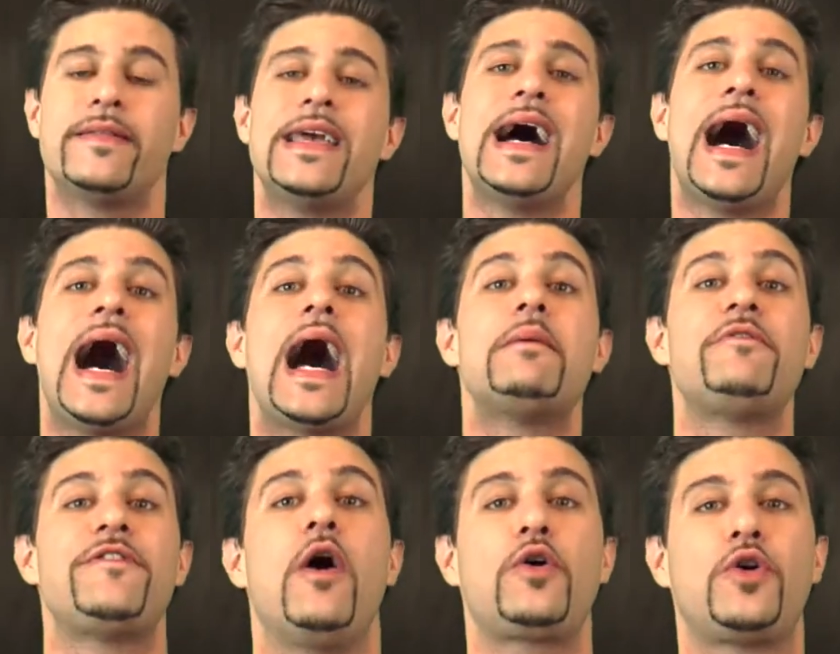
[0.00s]
der
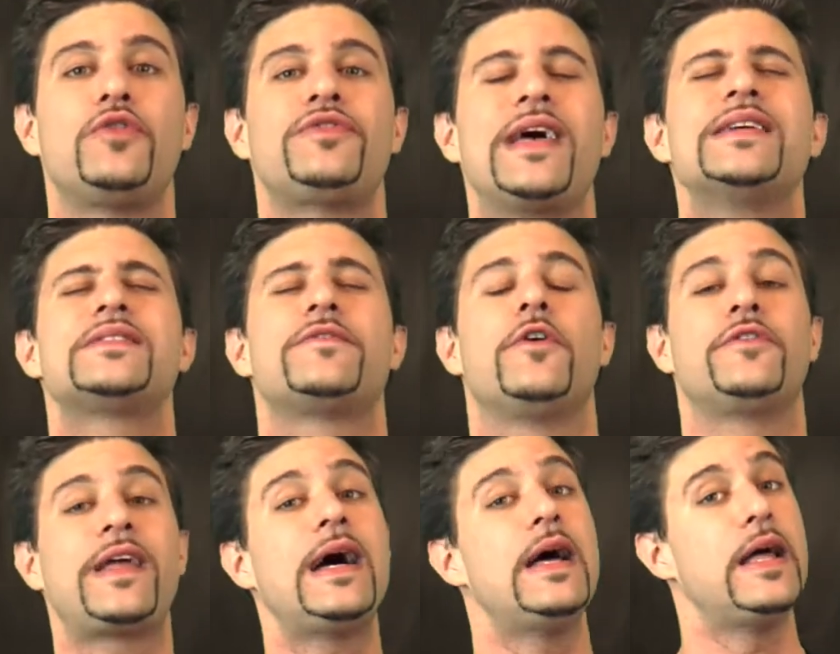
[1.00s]
AMV-Contest von
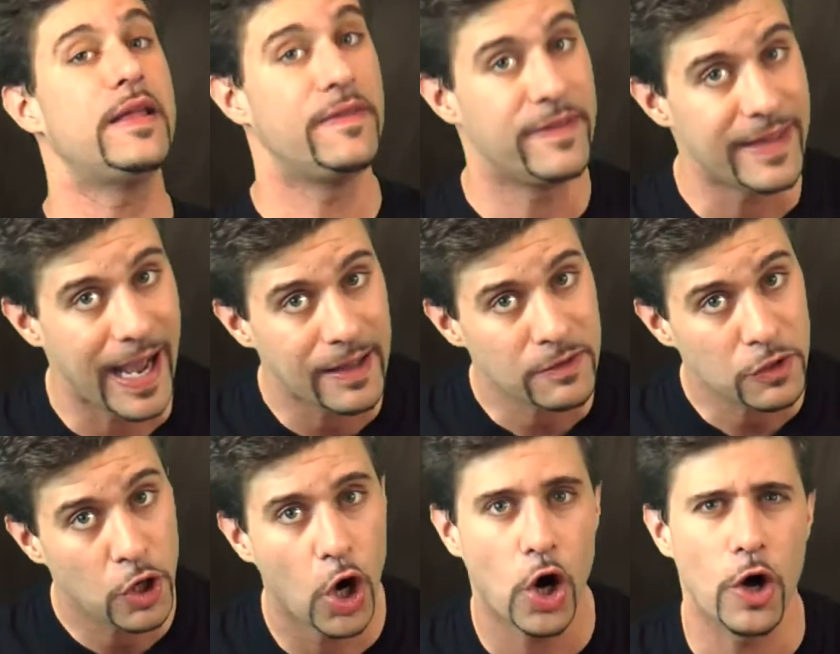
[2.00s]
der
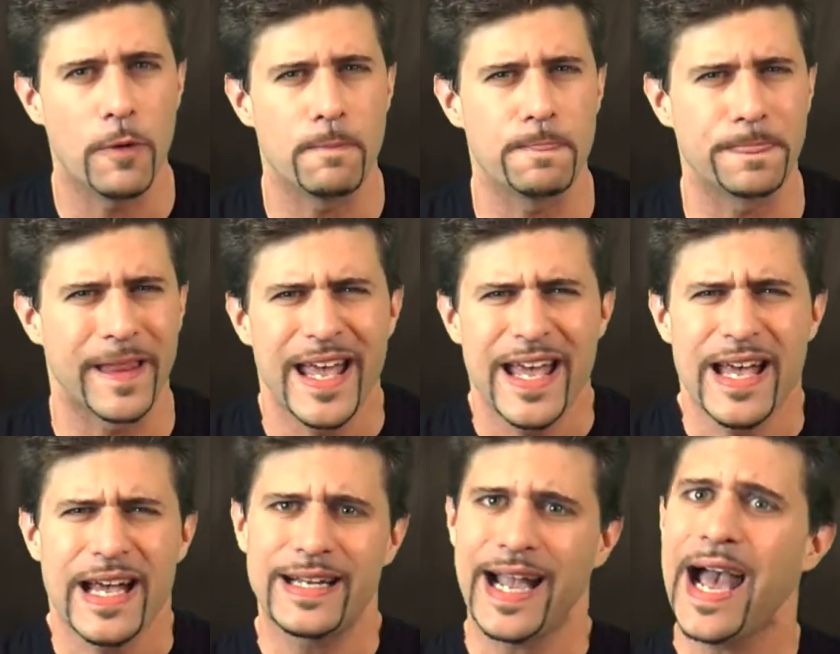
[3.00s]
Nyancon.
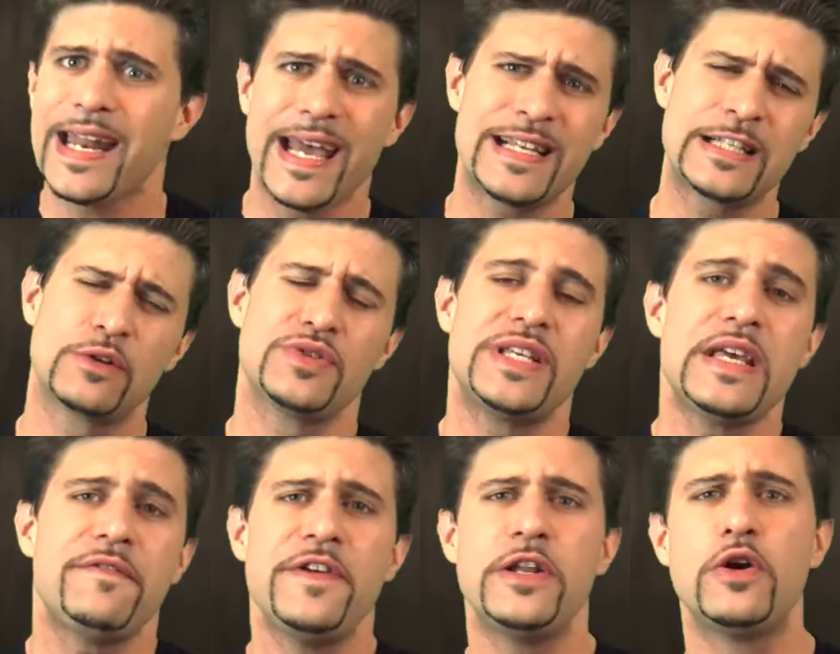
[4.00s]
Kein
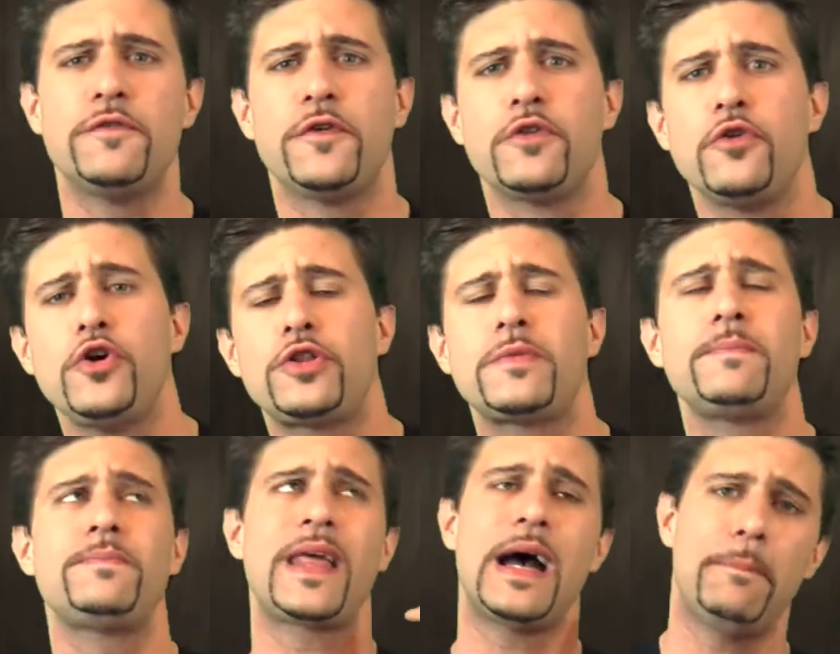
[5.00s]
Exklusivvideo
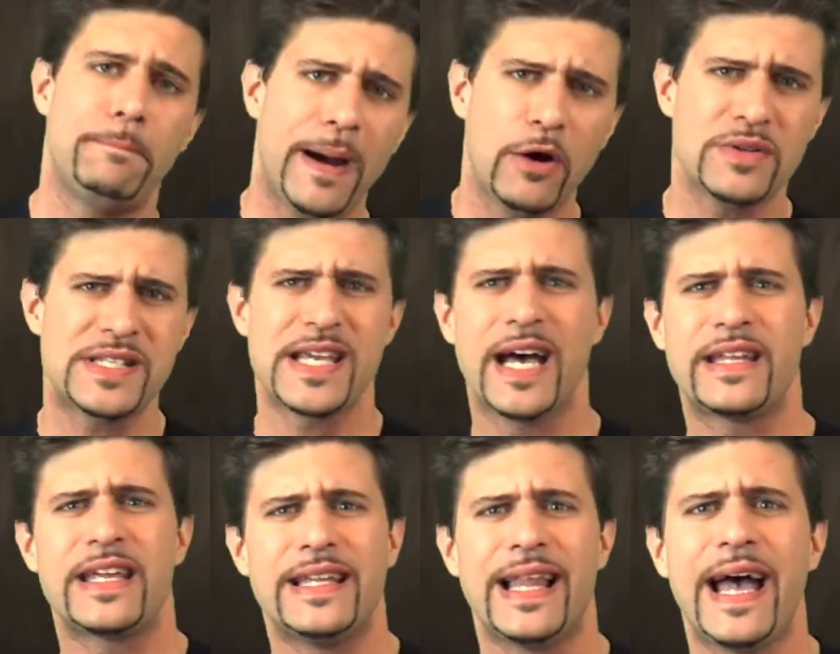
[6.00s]
vonnöten, der Bauzi hat
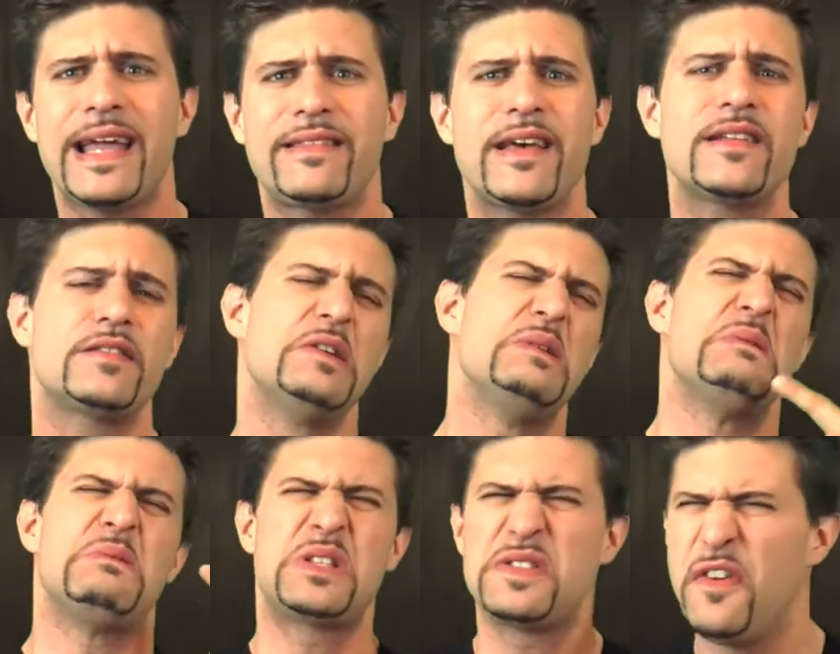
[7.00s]
ihn geleitet,
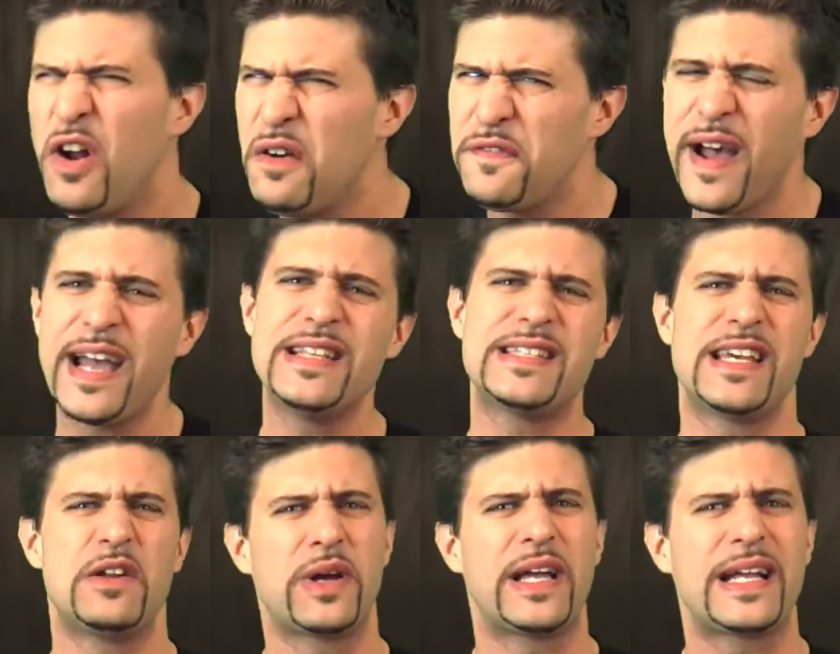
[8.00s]
zwölf
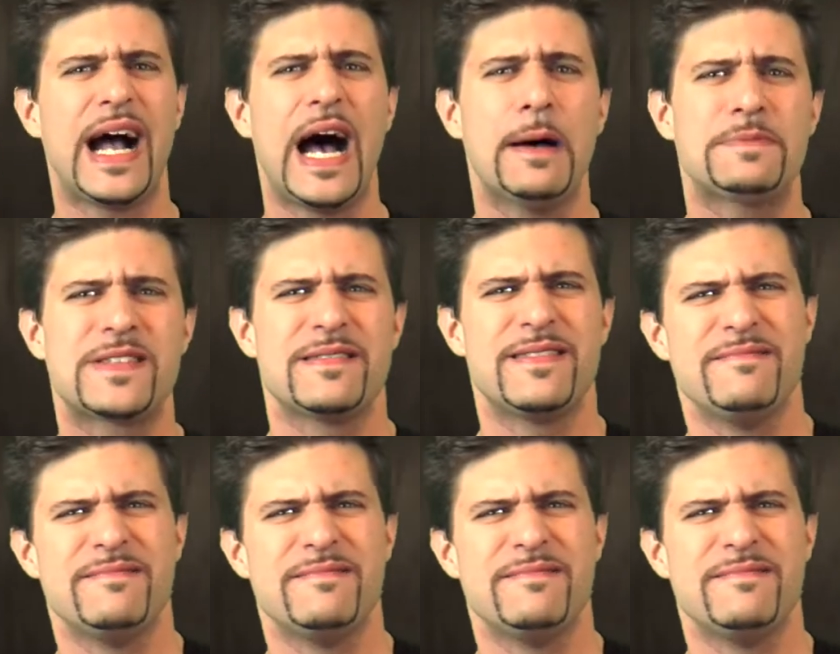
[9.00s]
Einsendungen gab's.